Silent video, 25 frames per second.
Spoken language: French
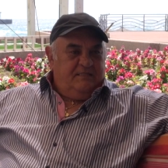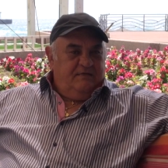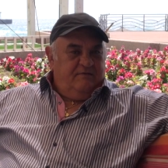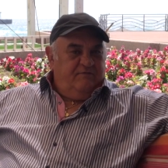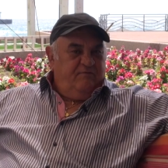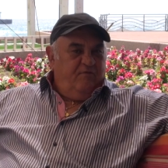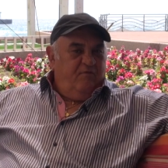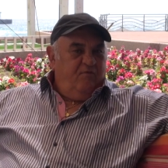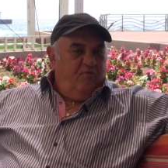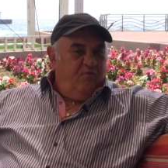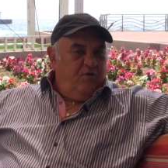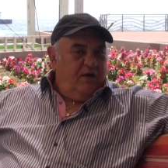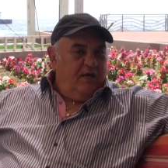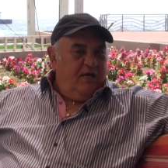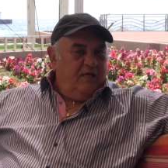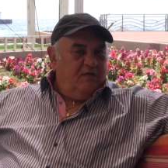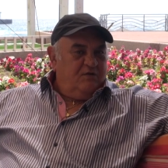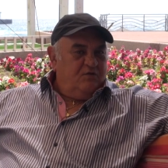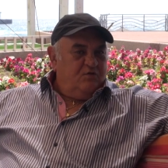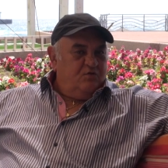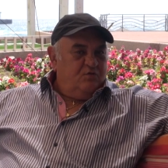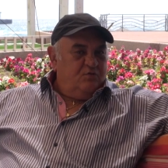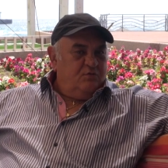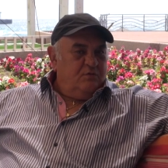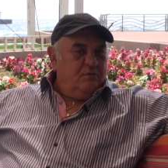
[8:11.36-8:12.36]
si vous voulez
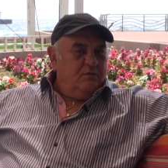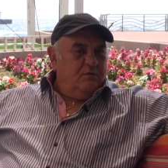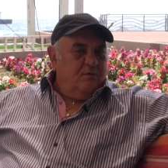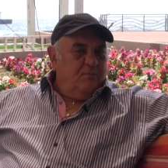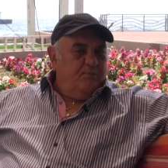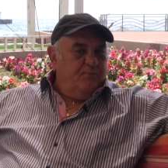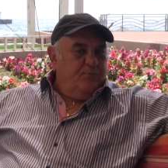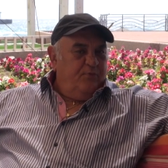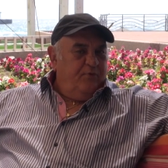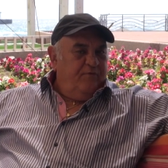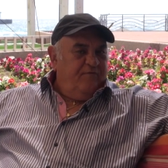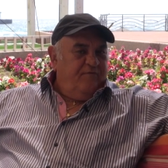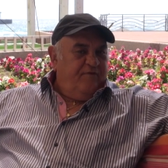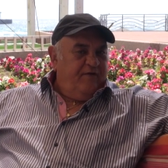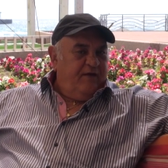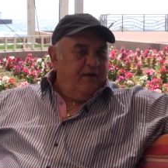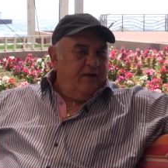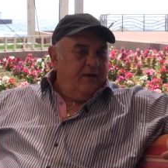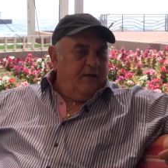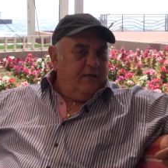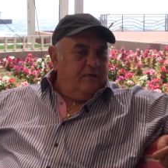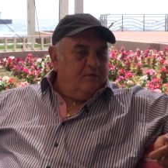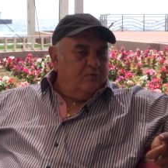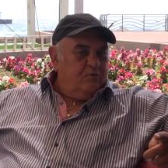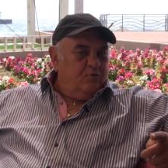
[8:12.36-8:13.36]
un jour, on peut faire